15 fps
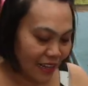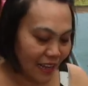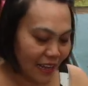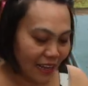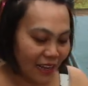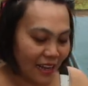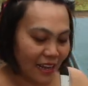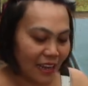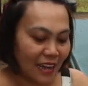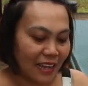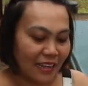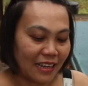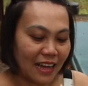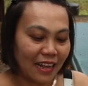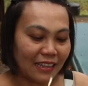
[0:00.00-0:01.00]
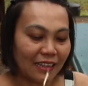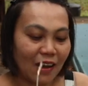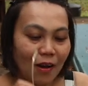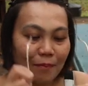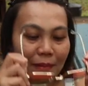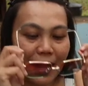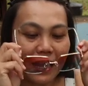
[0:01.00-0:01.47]
อ่า อันต่
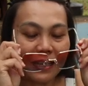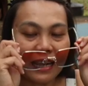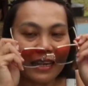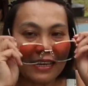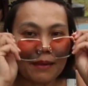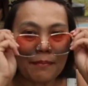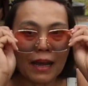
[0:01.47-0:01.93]
อมา นี่อันนี้